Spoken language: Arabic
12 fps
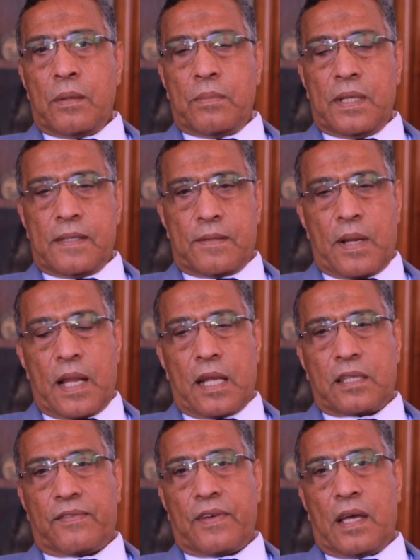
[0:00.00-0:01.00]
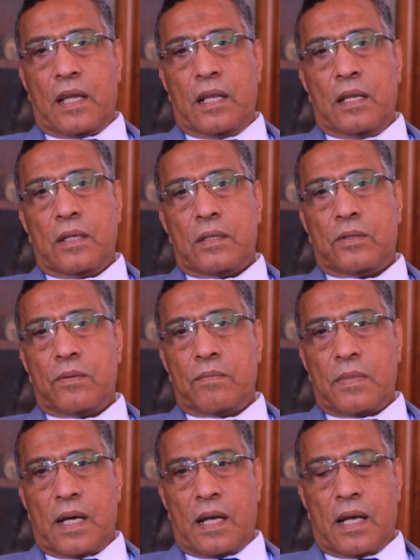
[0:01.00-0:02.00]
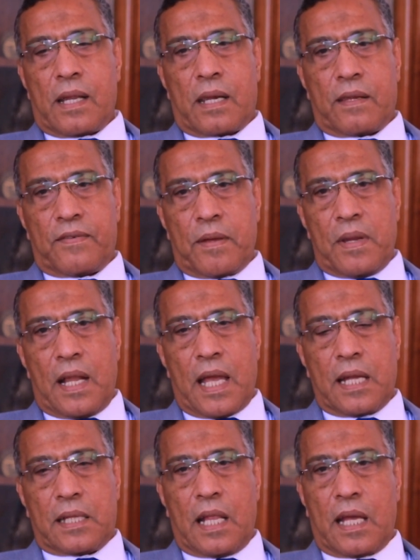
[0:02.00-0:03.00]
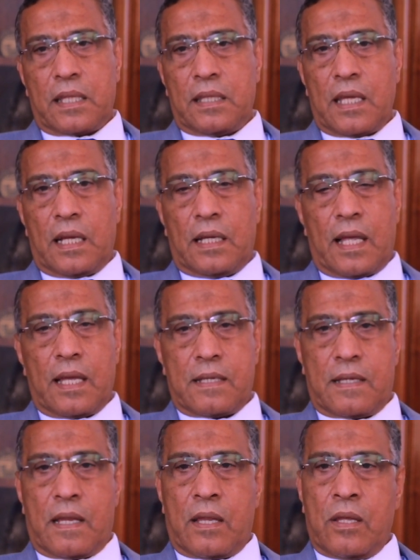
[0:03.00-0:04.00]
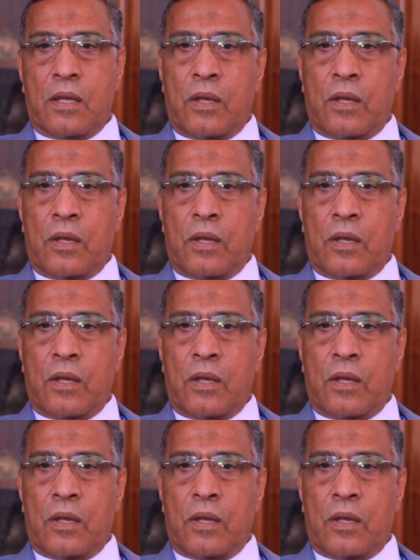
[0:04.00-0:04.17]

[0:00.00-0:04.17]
بالنسبة للأطفال ثم الرفع من الحد الأدنى للأجر